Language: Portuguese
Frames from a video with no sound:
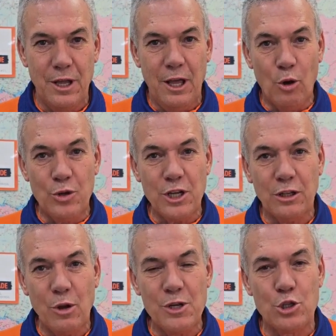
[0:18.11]
Eu que já
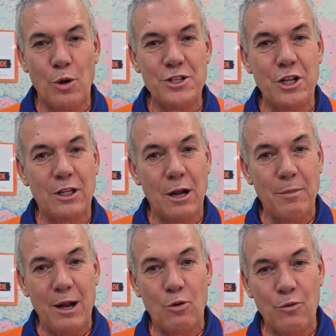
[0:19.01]
tenho história de
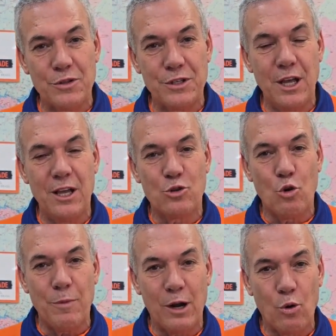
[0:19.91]
trabalho com vocês, com
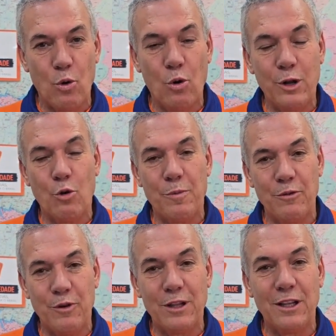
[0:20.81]
o Marconi, com o
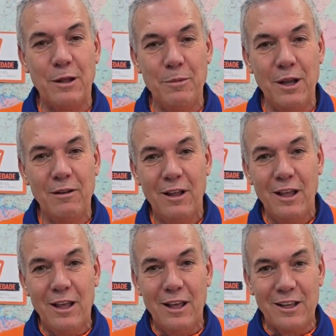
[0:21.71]
prefeito Ademir,
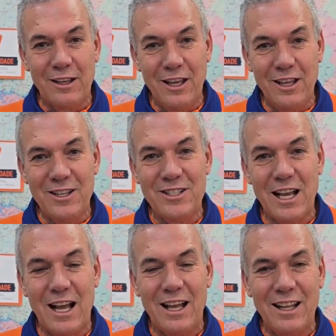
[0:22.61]
que
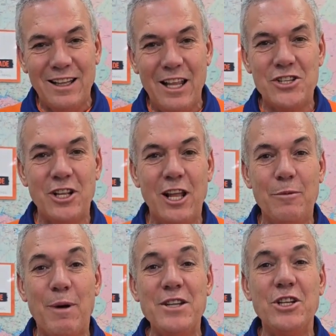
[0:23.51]
já destinei
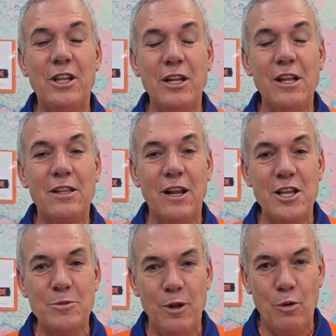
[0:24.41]
mais de
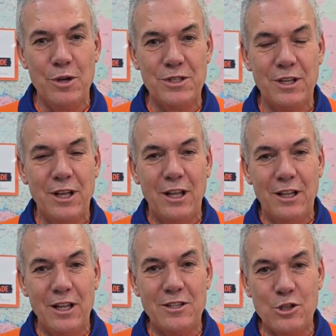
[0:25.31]
33 milhões
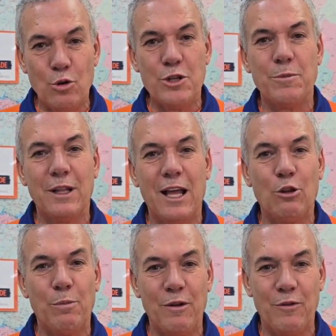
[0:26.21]
nesses dois
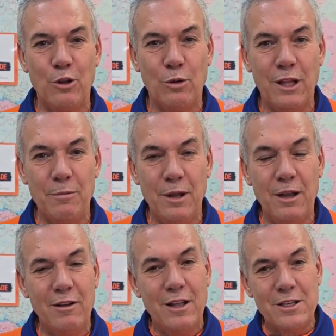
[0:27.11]
mandatos do prefeito
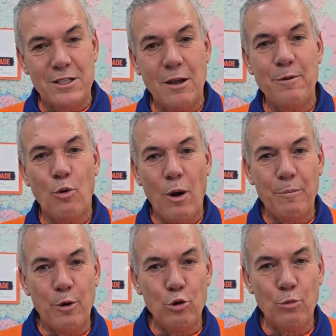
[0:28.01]
Ademir sempre com o
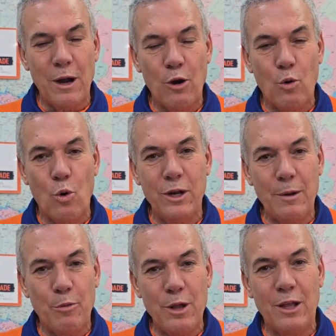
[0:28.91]
apoio do Marconi,
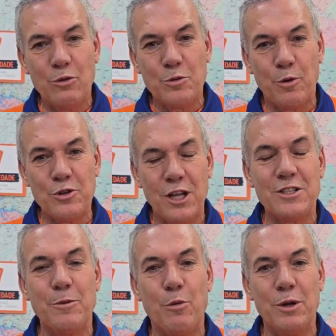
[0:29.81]
apoiando os projetos
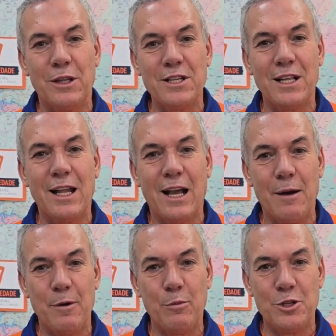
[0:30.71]
importantes lá na
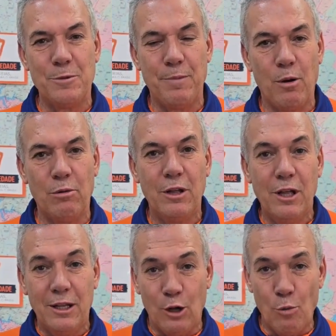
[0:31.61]
Câmara Municipal.
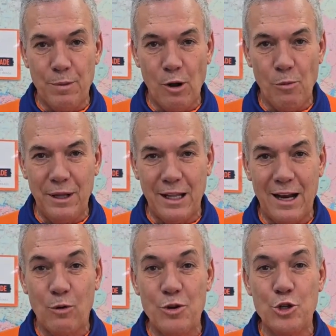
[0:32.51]
Então, para
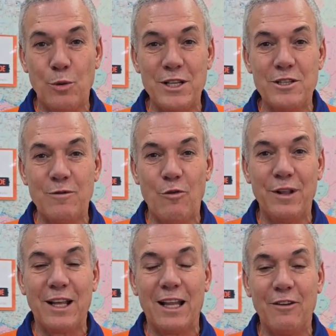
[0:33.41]
homenagear, continuar
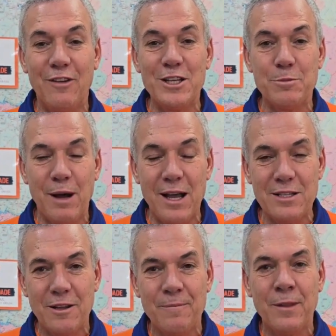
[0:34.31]
desenvolvendo cada vez
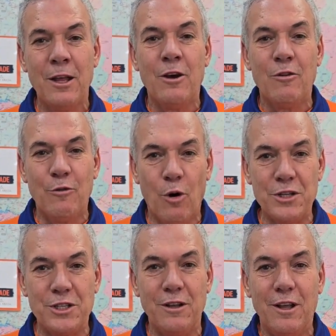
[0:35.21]
mais,
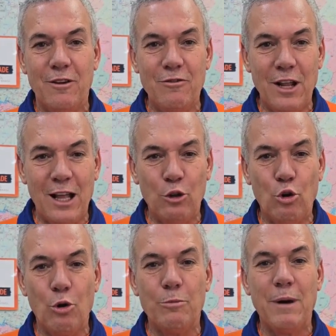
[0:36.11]
vote
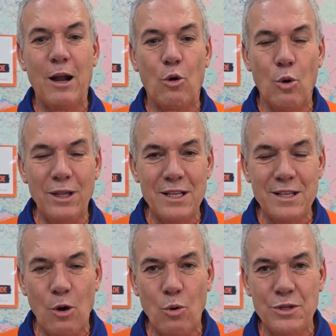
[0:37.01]
vereador Marconi da
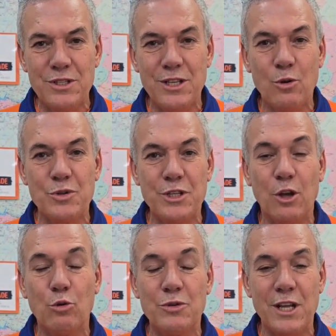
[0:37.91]
Saúde
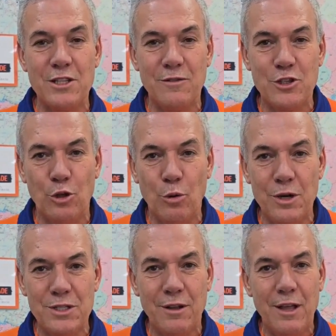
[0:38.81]

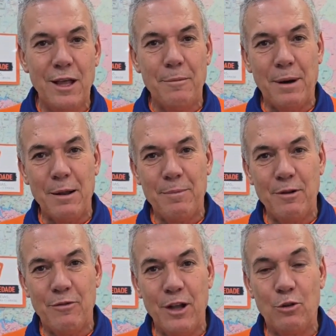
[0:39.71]
55222, para
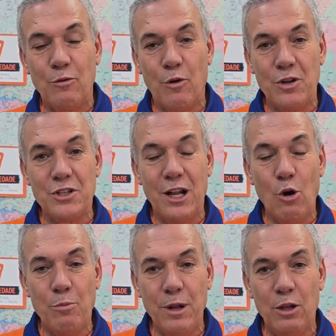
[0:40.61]
prefeito vote
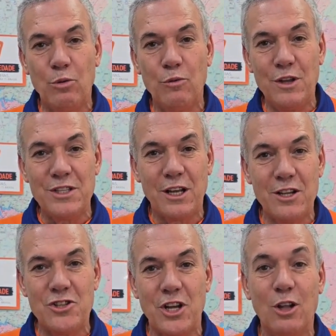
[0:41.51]
Léo Brito, vice
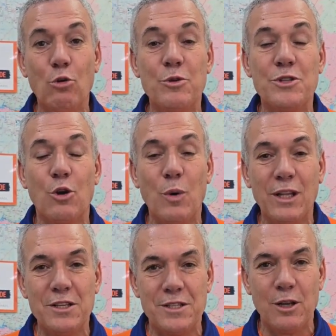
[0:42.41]
Cristiano número
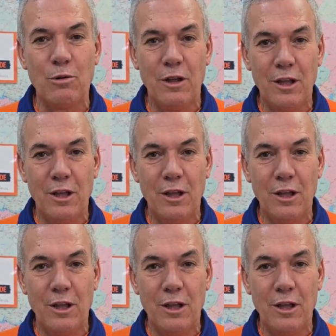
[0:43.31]
55.